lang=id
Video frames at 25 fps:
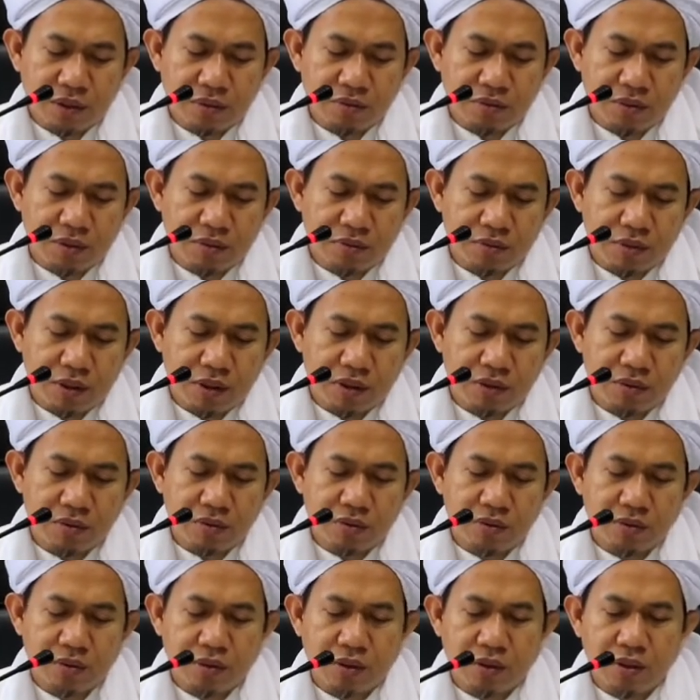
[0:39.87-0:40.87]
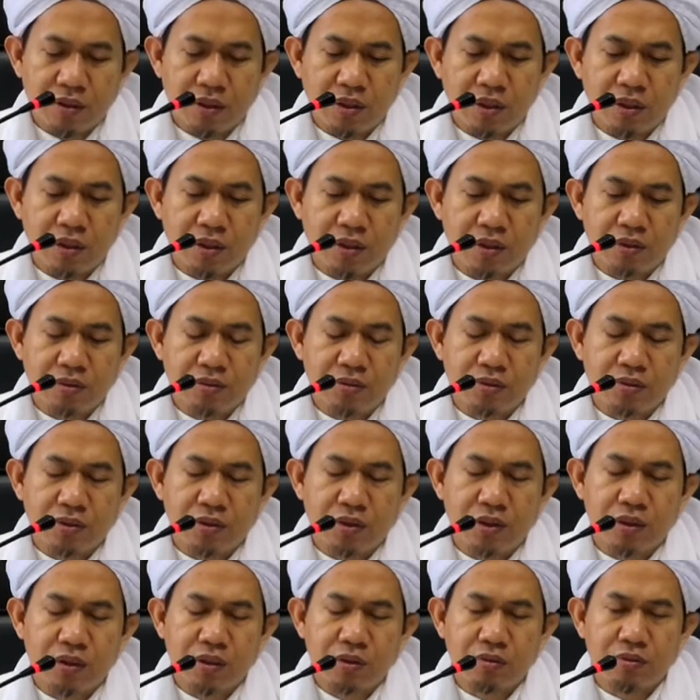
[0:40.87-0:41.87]
Amma ba'du kala
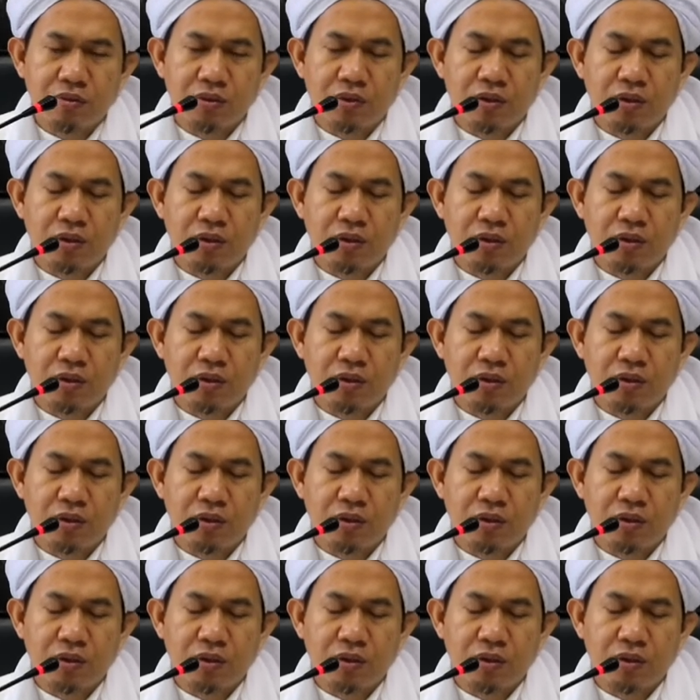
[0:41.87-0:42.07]
musannib